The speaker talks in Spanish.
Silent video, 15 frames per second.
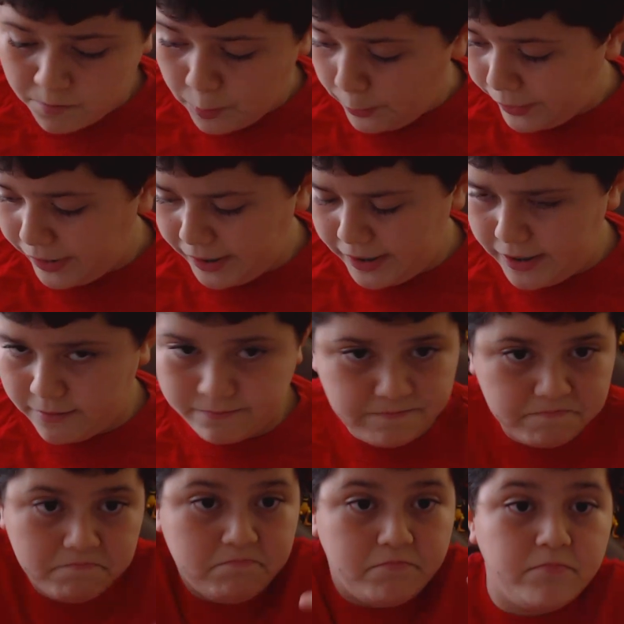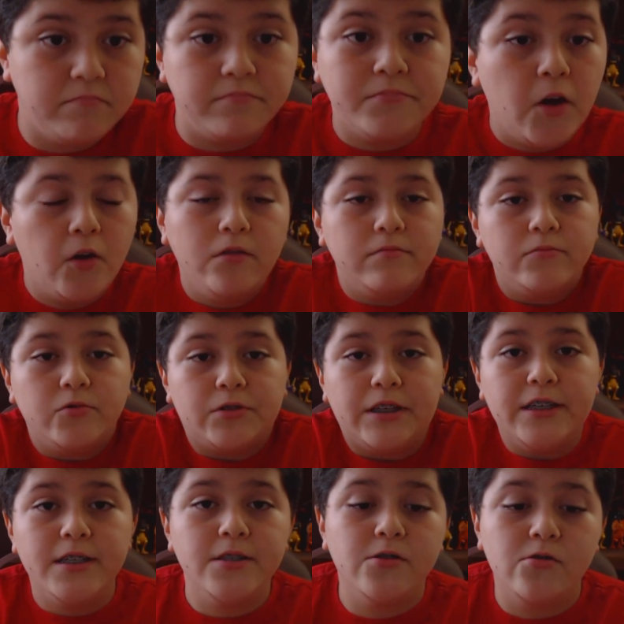Porque no,
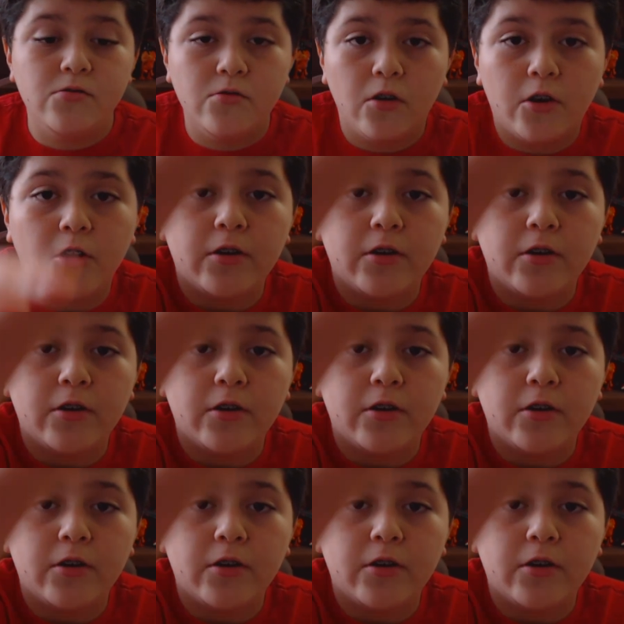ustedes no